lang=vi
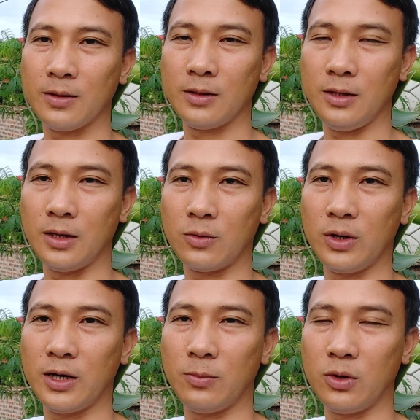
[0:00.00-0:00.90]
thì
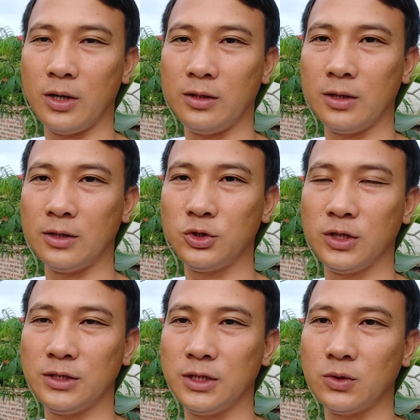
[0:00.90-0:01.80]
quân là một người thường
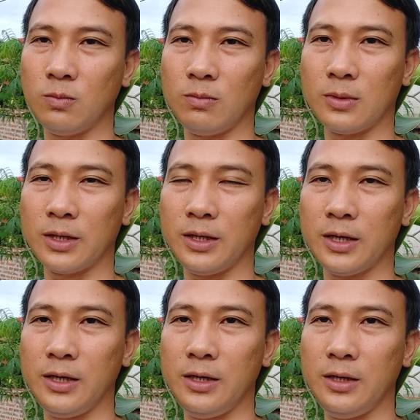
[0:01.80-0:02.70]
xuyên sử dụng cái
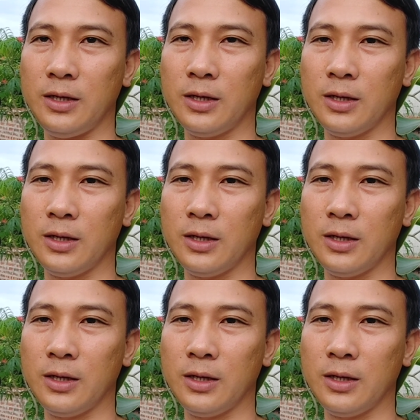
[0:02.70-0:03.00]
cây